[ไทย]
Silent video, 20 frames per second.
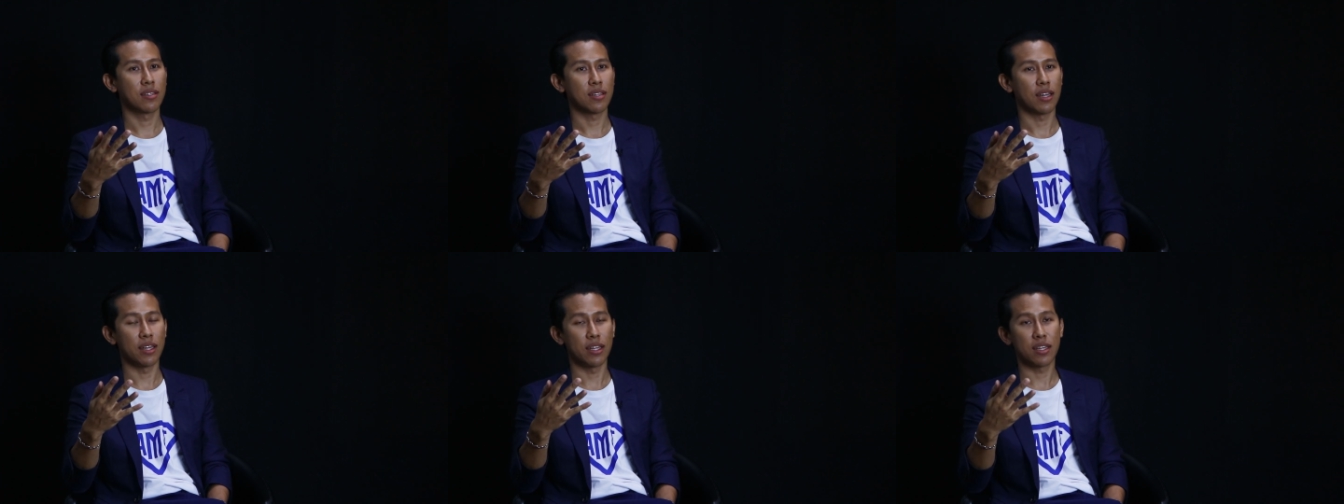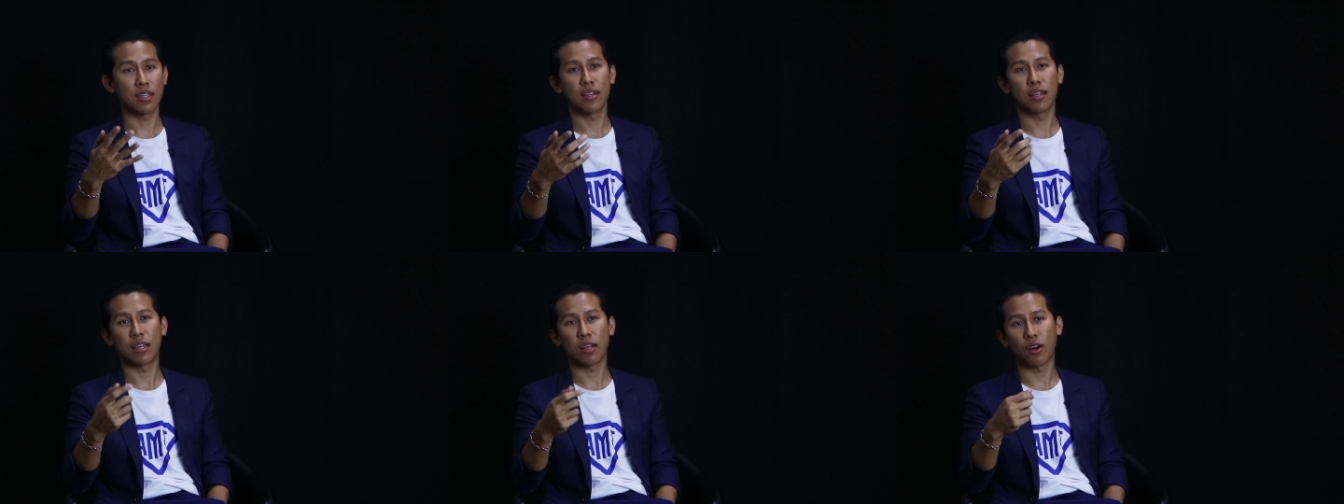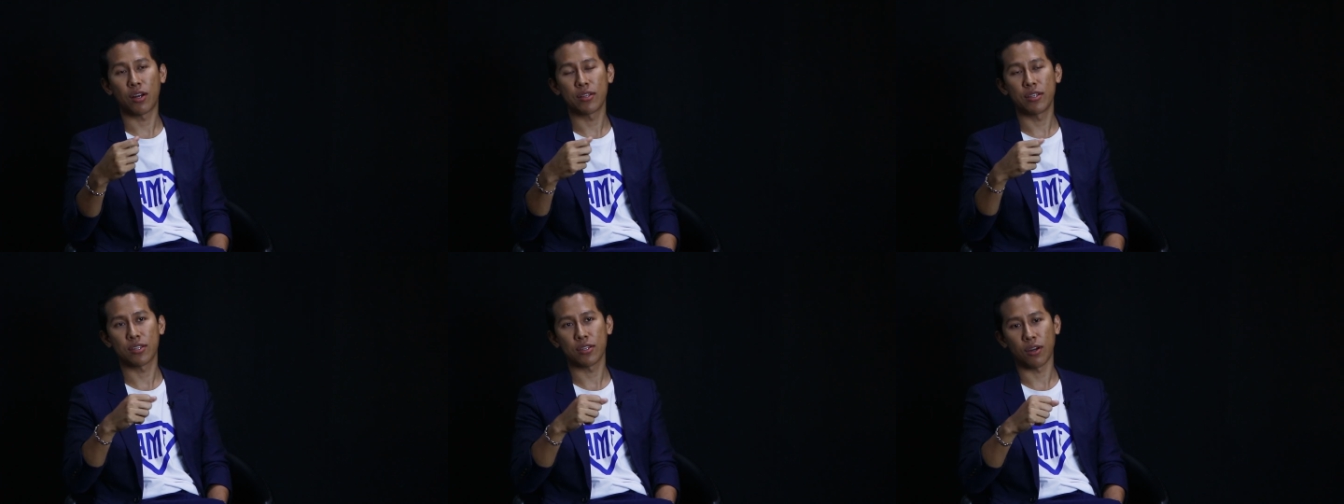อันนี้คือ
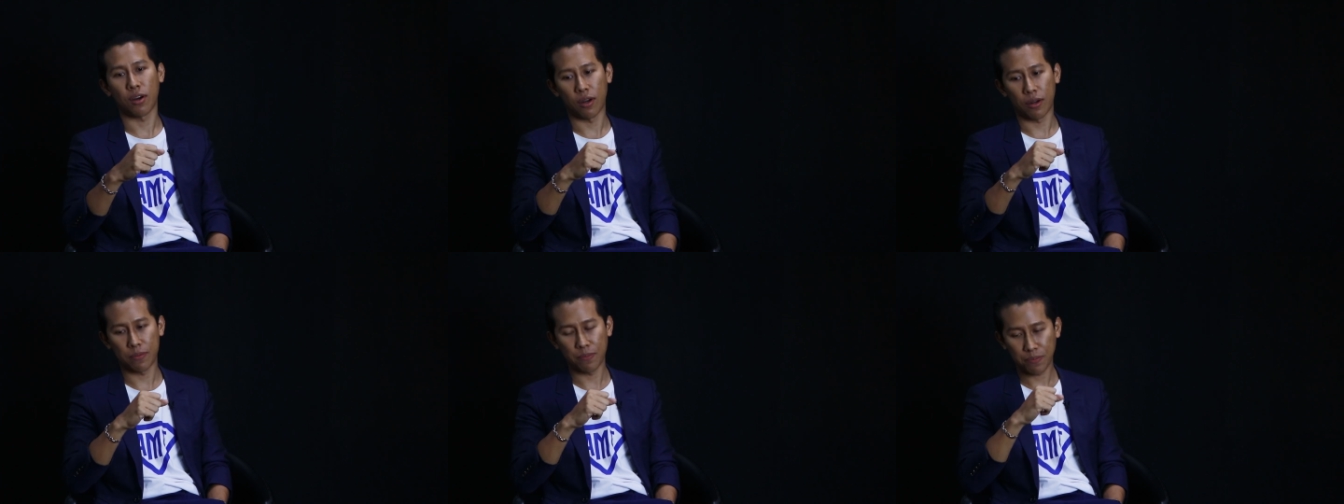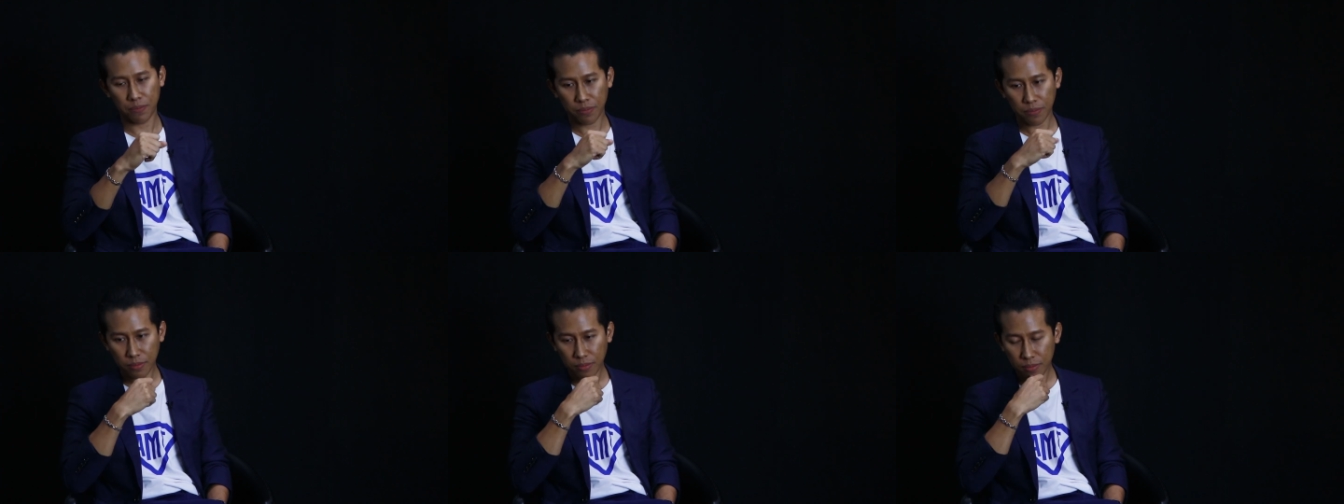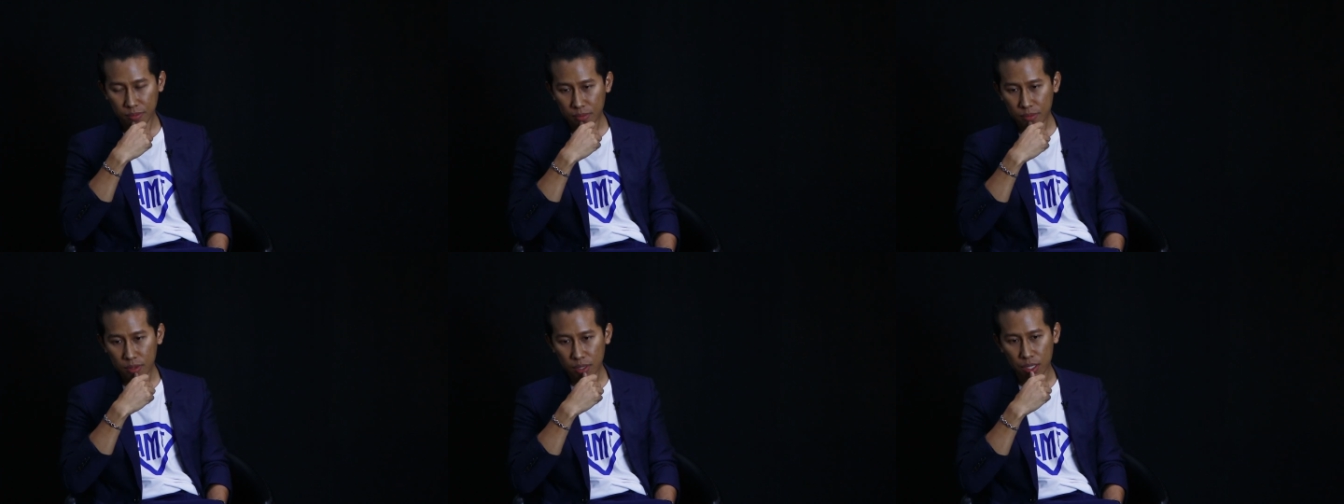ข้อที่
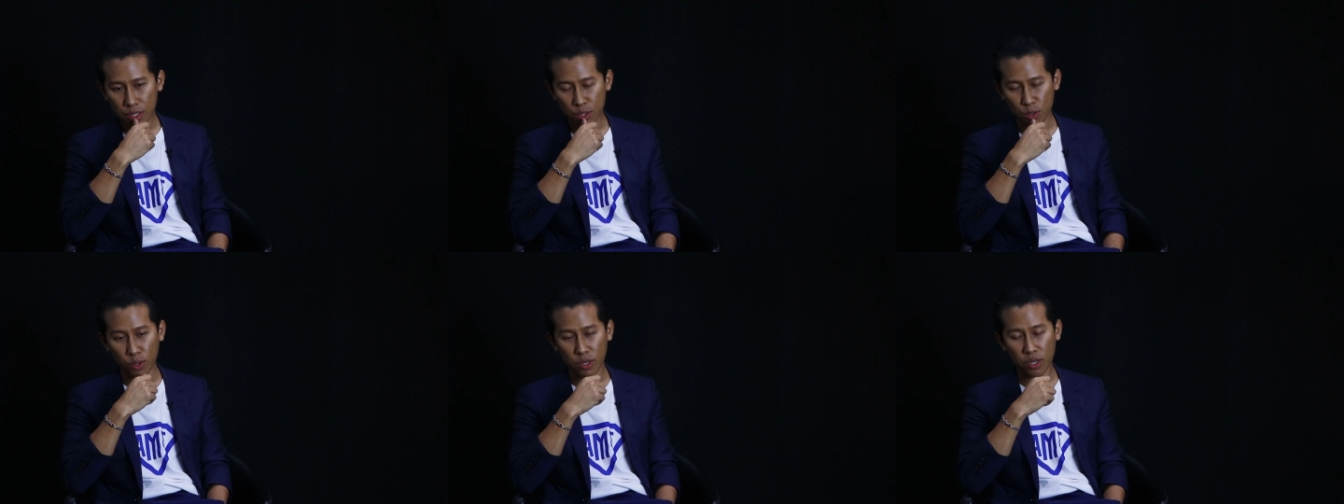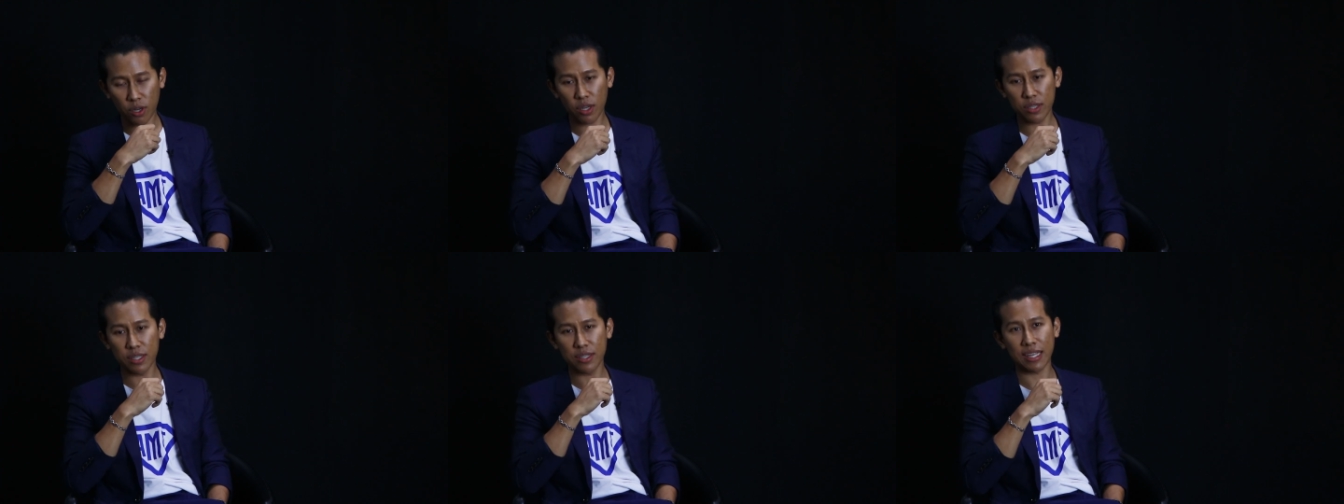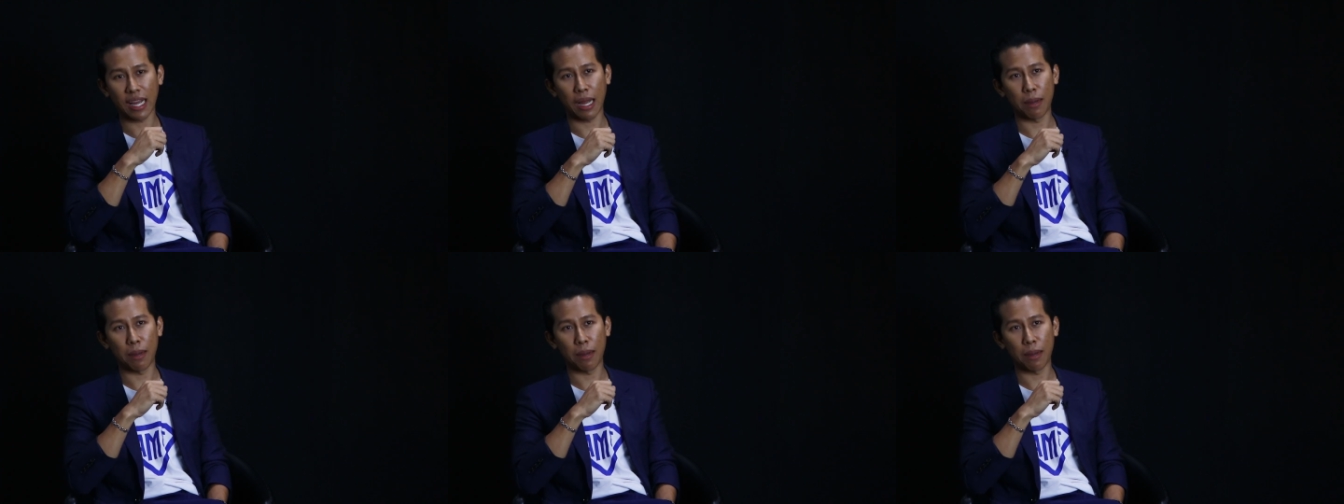2 ส่วนข้อที่